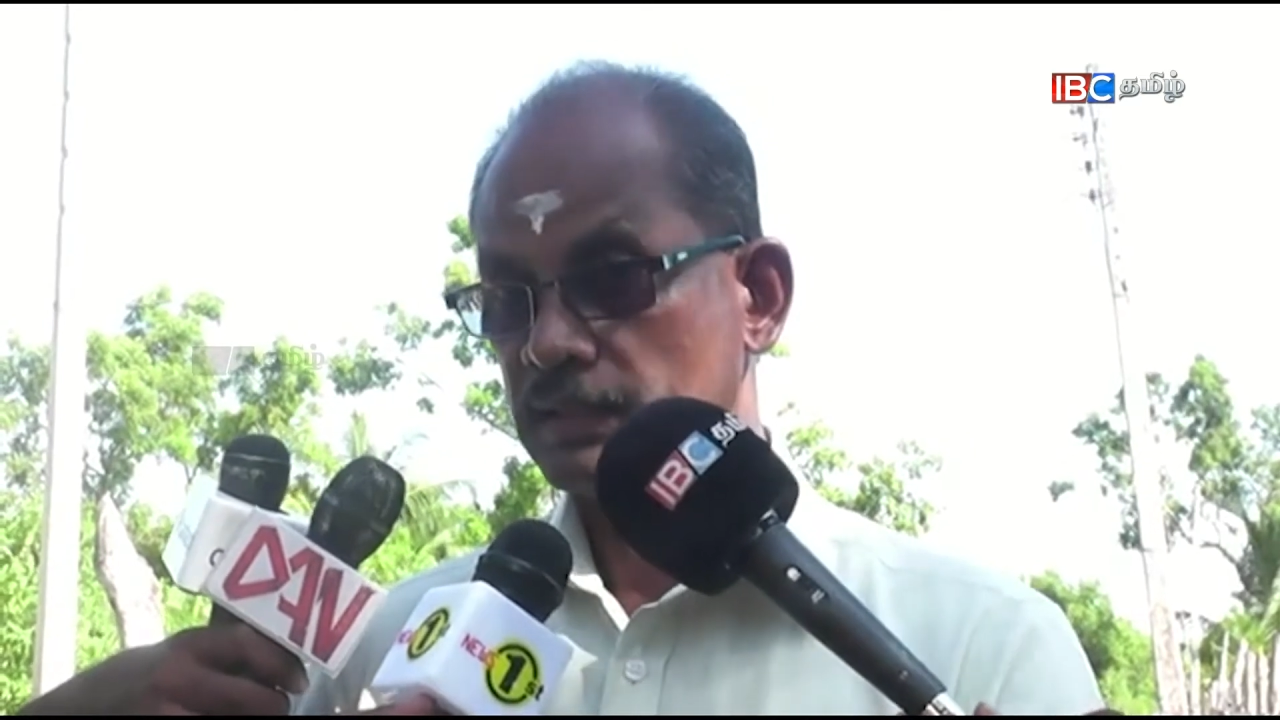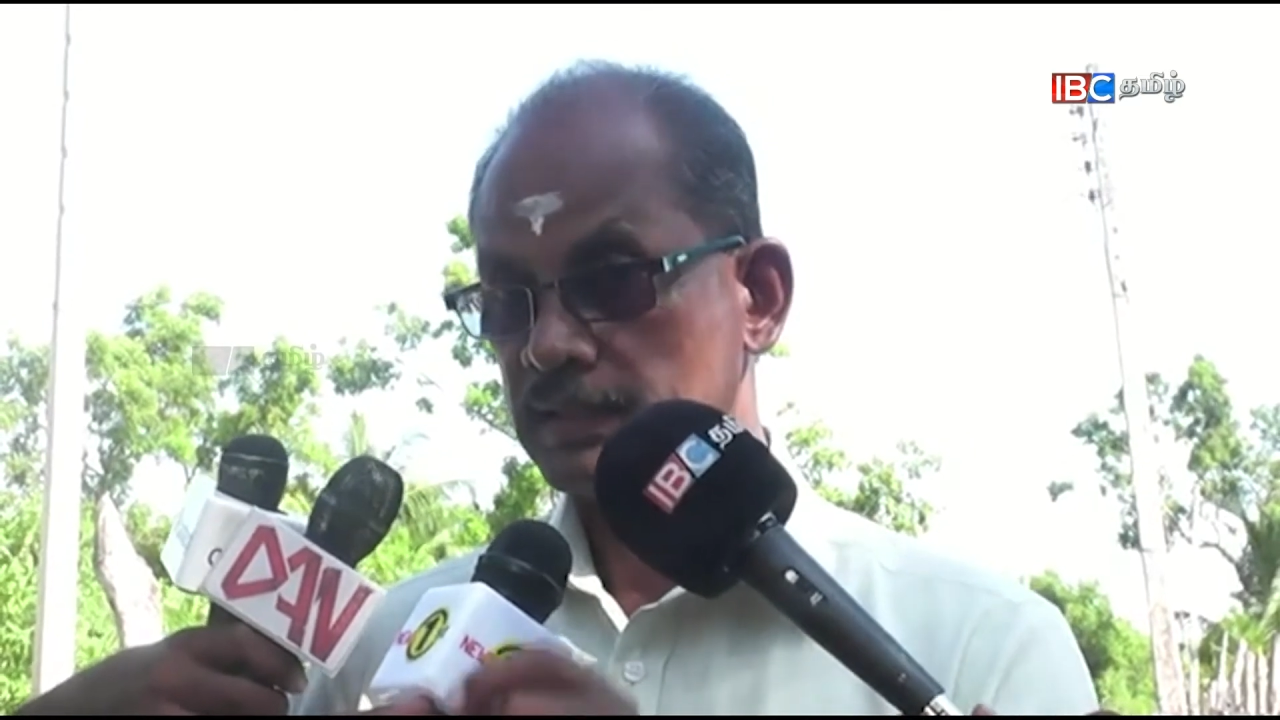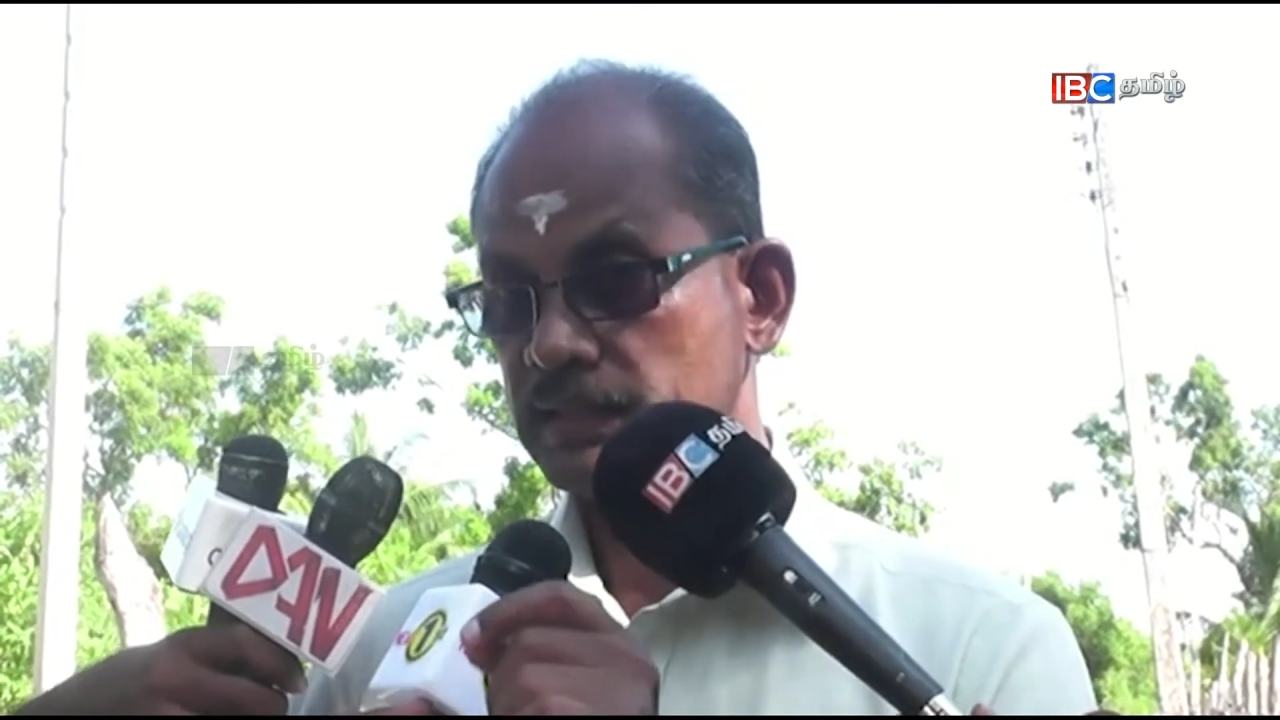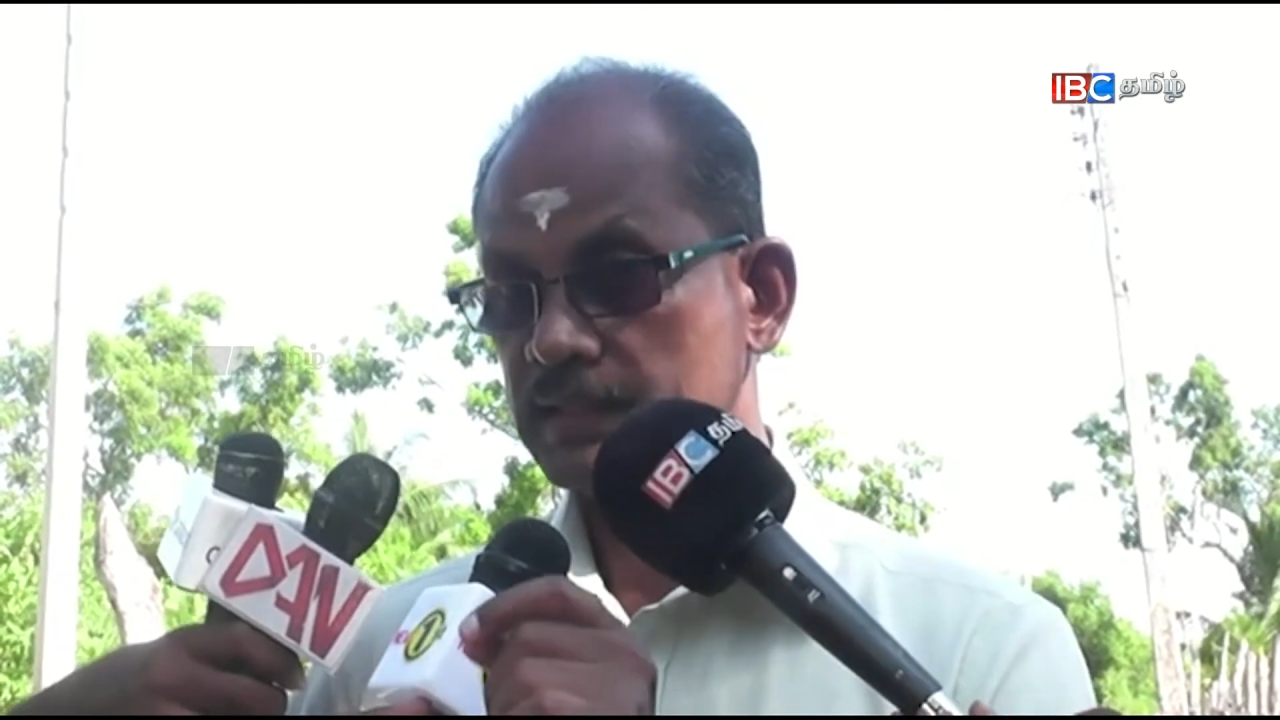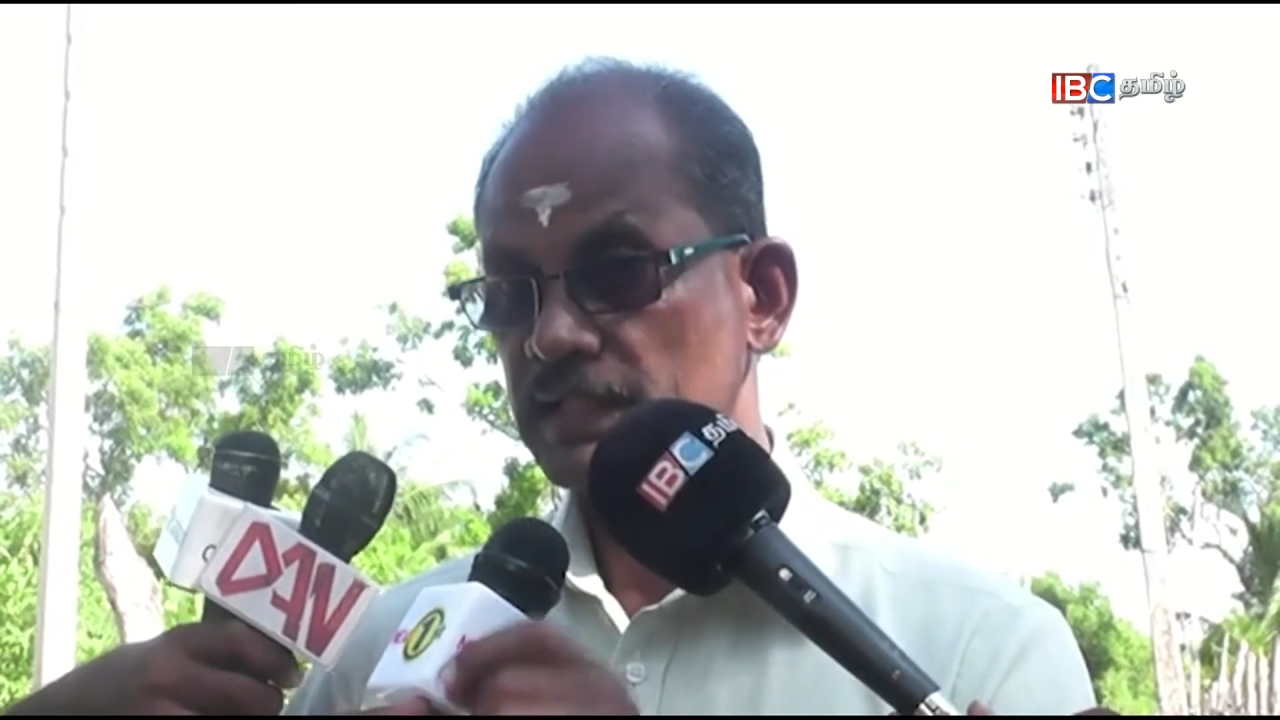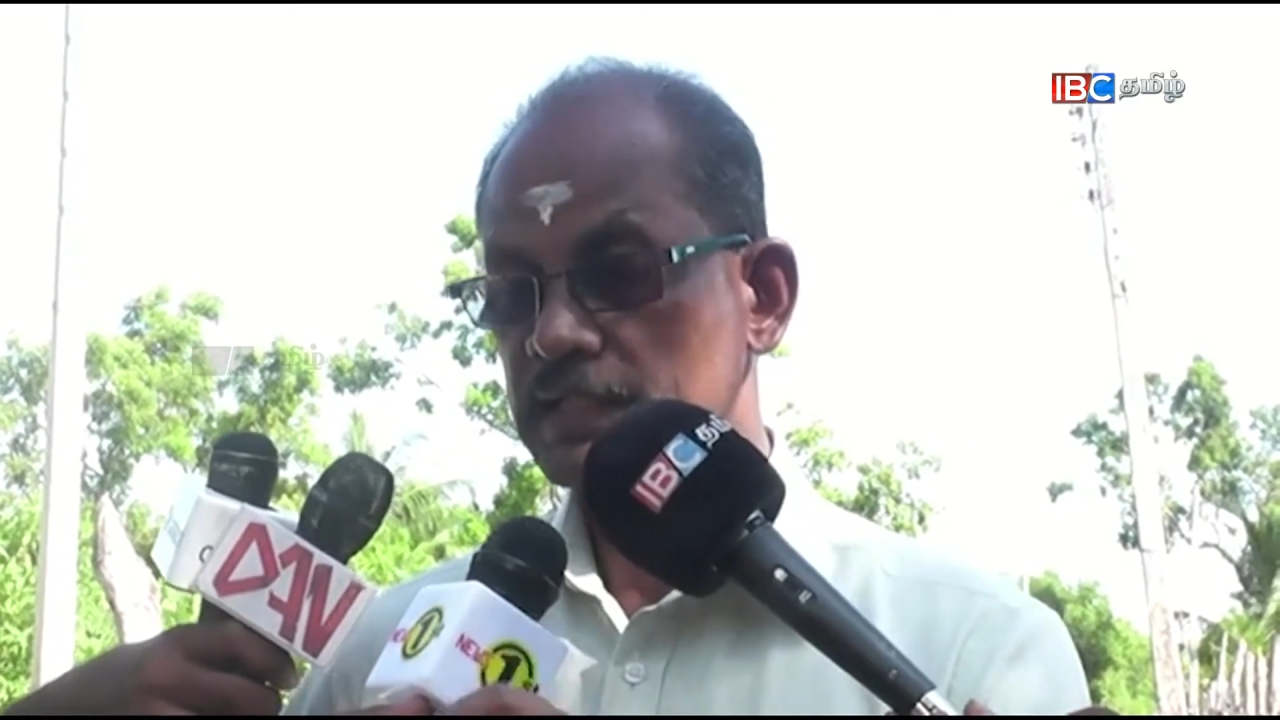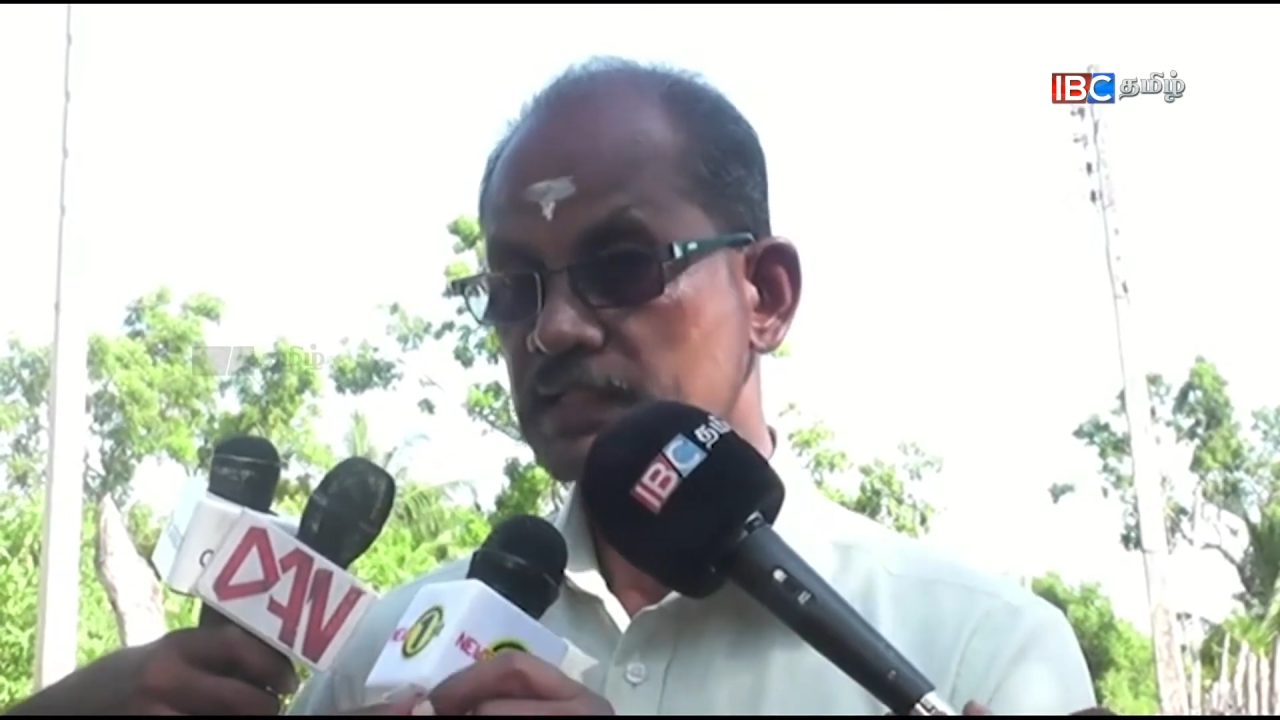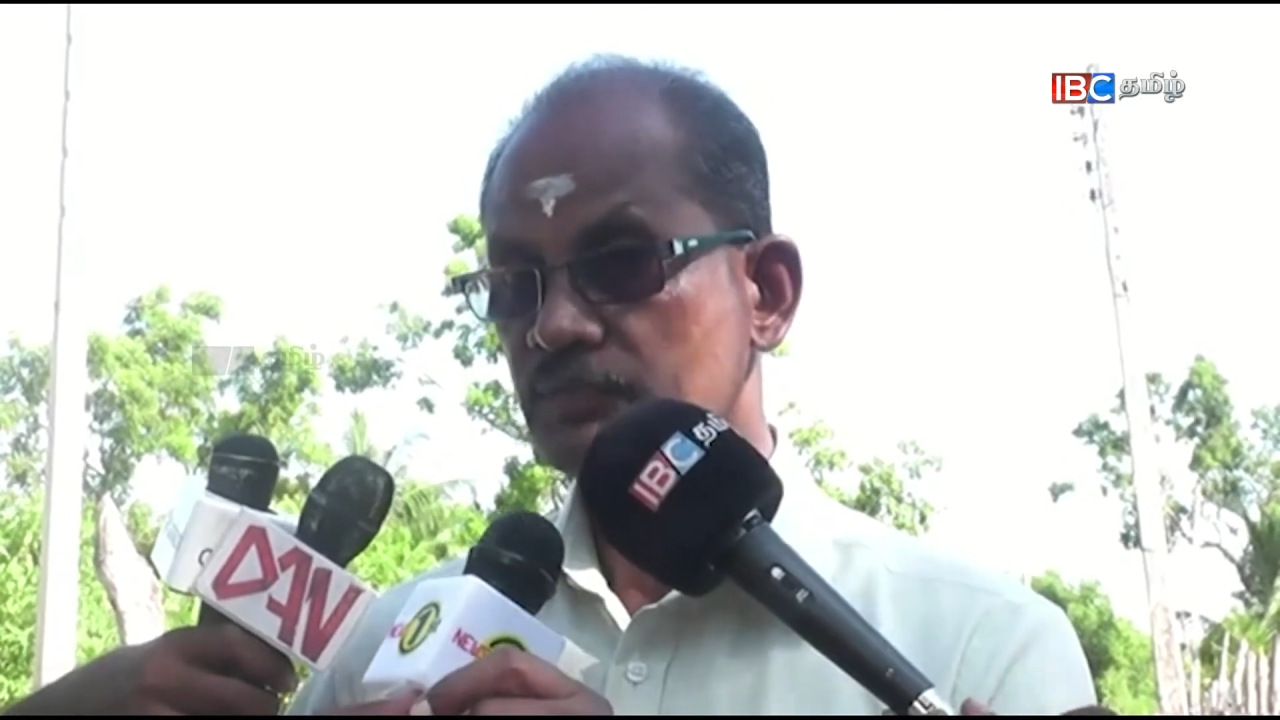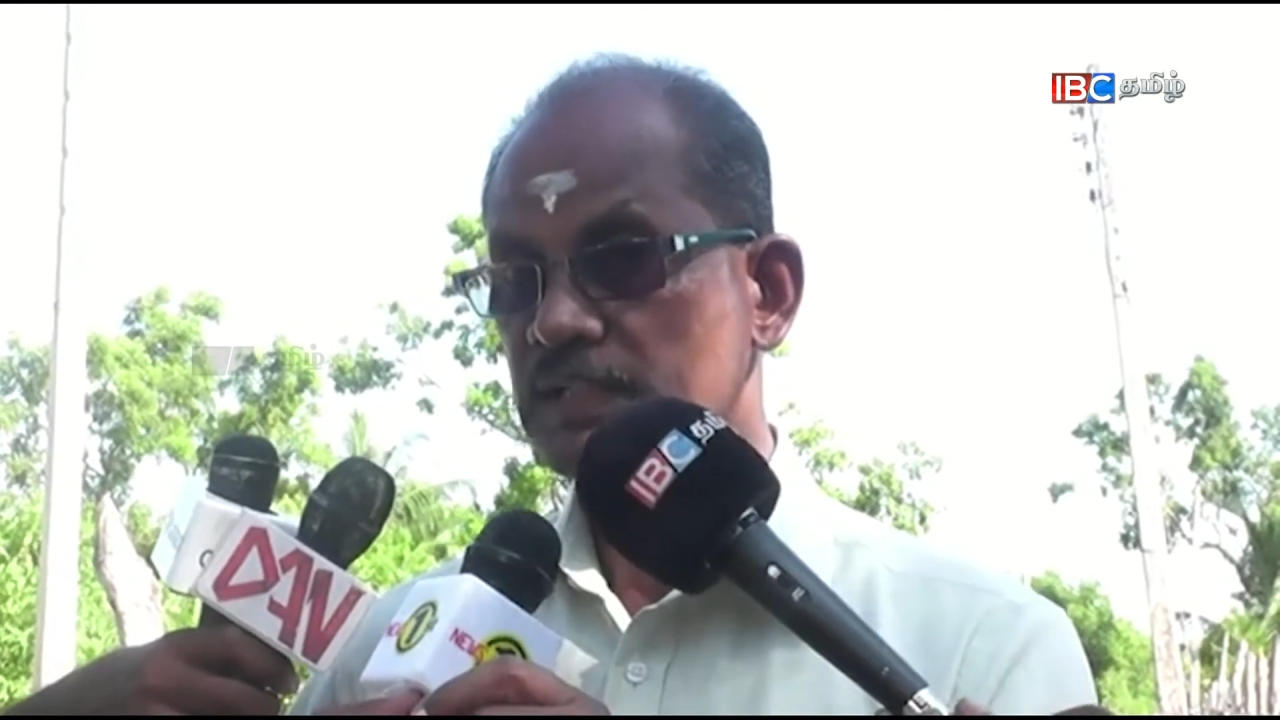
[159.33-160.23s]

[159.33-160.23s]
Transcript: அதற்கு ஏற்ற